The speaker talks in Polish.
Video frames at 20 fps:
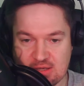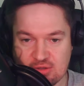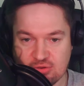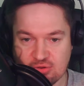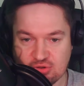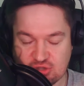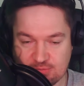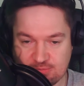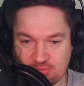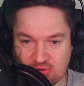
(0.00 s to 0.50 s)

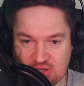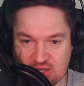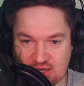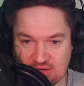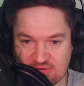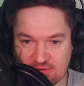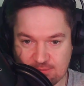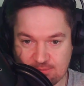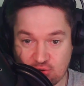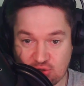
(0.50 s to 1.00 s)
To się
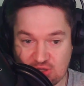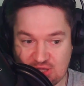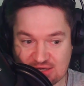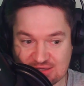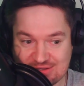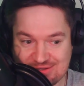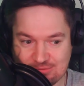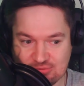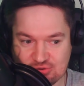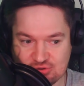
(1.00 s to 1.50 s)
pojawia po
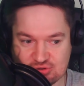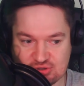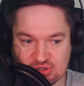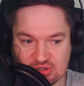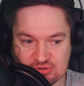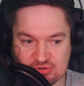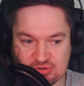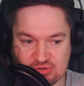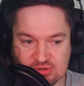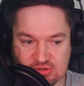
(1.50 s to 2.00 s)
jakimś
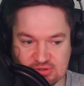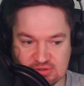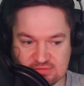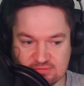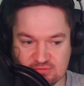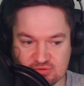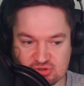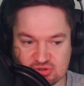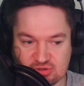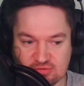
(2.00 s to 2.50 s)
czasie,
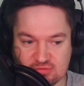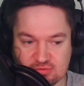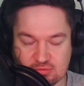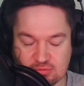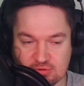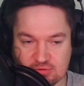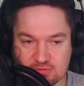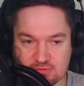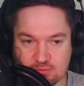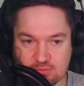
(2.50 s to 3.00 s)
zwłaszcza
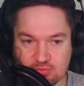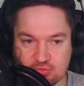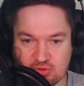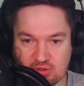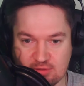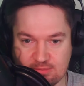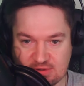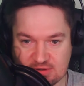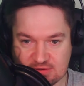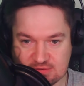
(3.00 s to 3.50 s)
wśród osób,
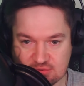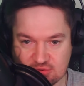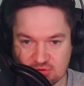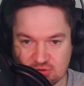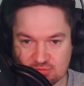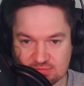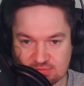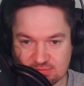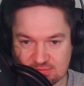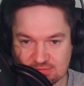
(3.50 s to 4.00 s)
które
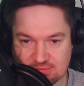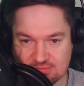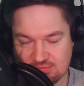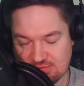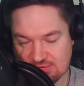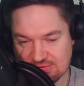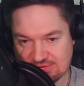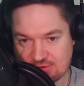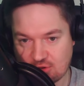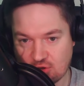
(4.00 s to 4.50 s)
pracują
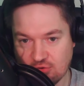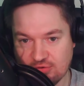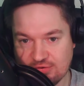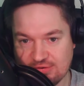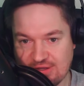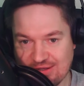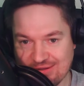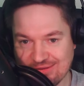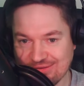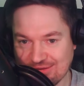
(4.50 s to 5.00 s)
z
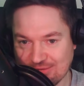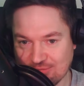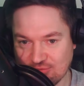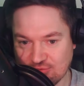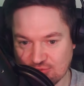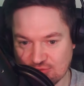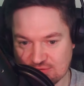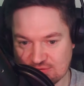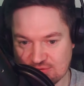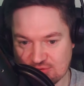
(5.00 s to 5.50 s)
kontentem
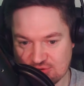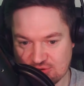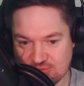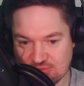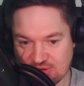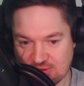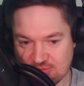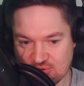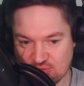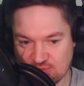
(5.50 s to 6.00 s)

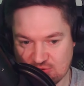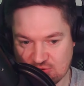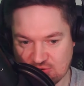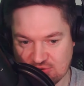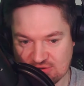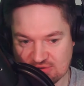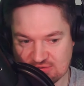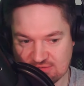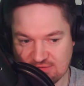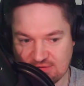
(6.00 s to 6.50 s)
turystycznym, tak byśmy to
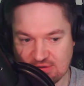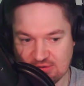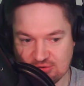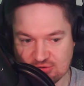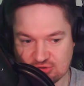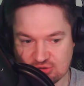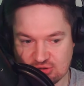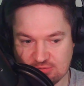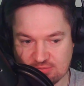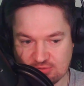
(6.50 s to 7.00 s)
nazwali,
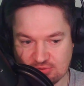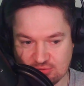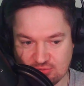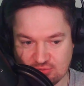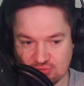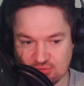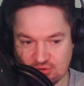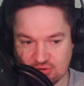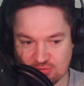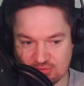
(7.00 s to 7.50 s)
czyli
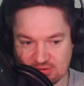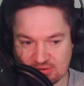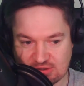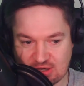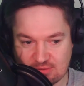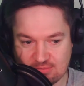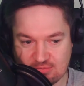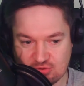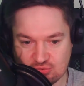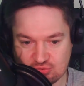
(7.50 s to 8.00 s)
produkują tak
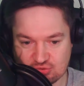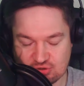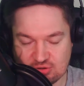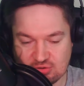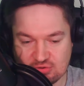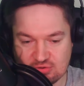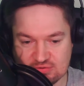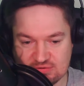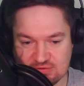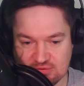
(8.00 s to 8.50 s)
jak my
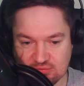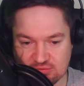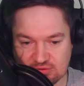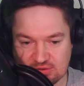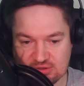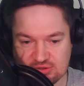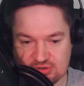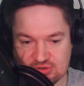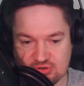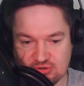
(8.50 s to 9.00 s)
różnego rodzaju
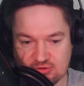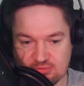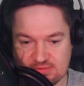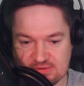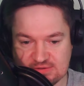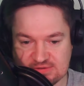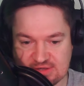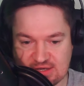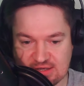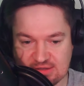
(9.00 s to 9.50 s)
treści
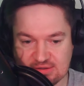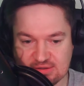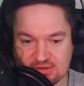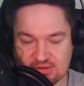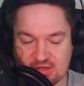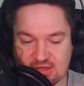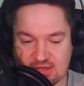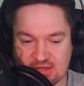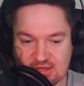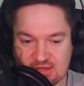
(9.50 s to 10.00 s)

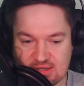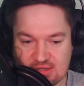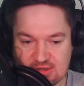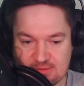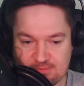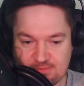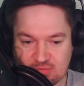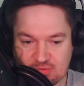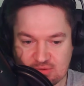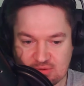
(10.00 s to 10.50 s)
odpisanych
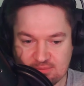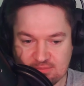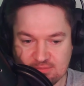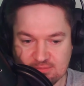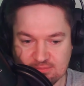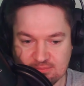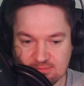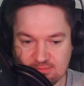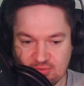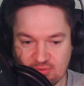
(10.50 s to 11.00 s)

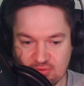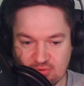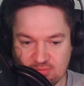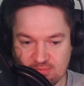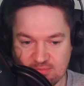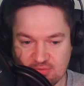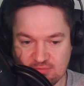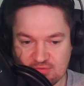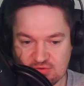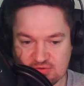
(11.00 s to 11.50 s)
mm,
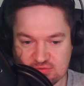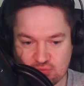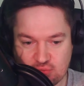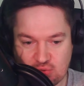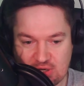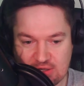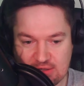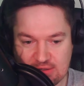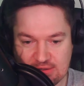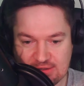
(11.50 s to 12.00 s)
po, po
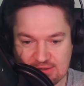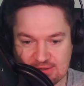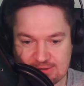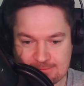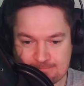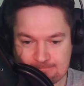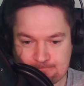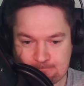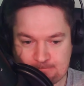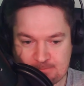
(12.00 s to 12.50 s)

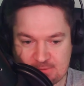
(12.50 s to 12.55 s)
wizualne